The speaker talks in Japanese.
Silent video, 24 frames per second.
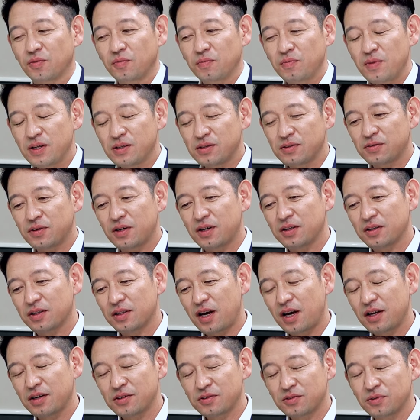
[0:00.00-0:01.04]
まずは
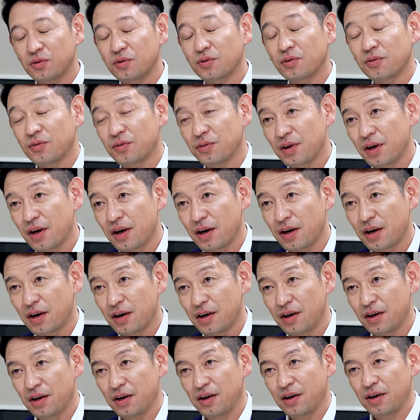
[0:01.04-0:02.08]
第二創業で、
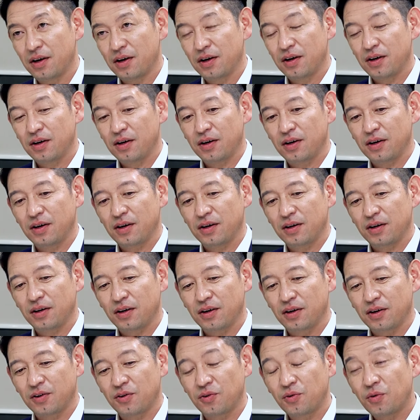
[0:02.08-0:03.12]

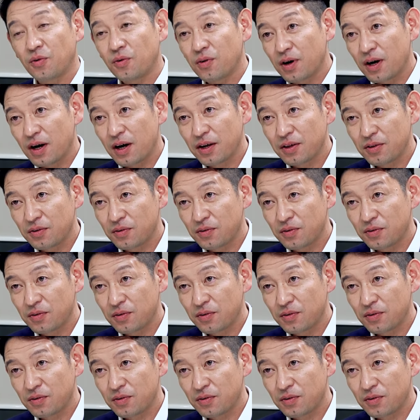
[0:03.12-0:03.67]
えー、業界